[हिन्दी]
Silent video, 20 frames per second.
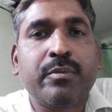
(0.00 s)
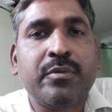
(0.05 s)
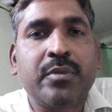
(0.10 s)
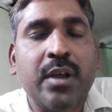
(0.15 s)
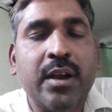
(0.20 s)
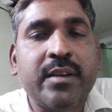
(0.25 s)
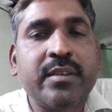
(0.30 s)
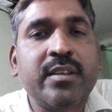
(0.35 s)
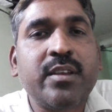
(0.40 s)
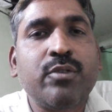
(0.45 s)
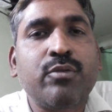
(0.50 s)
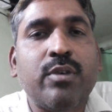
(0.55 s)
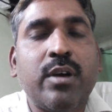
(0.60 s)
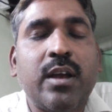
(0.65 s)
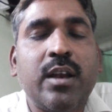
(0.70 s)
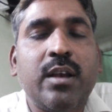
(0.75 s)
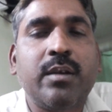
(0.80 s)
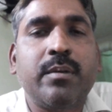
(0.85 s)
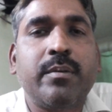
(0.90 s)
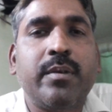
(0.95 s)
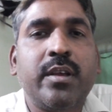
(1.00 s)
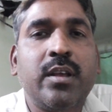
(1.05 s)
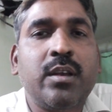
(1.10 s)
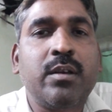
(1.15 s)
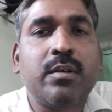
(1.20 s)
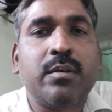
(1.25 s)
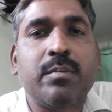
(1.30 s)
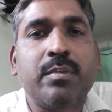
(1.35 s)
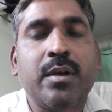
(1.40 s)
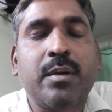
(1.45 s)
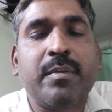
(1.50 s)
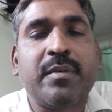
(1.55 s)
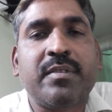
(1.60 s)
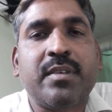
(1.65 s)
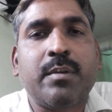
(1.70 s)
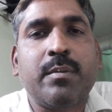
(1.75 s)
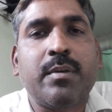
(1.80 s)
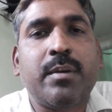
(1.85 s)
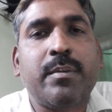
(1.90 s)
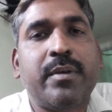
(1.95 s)
चार्जिंग कॉयल इन के
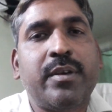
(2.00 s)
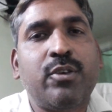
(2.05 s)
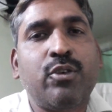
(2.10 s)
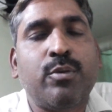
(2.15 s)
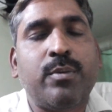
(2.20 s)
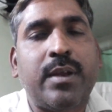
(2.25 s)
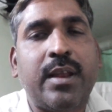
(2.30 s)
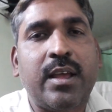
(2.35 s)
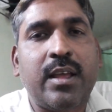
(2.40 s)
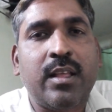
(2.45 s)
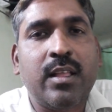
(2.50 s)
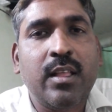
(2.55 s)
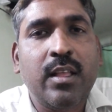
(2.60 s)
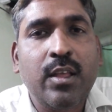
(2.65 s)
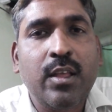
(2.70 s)
विषय में वीडियो बनाएं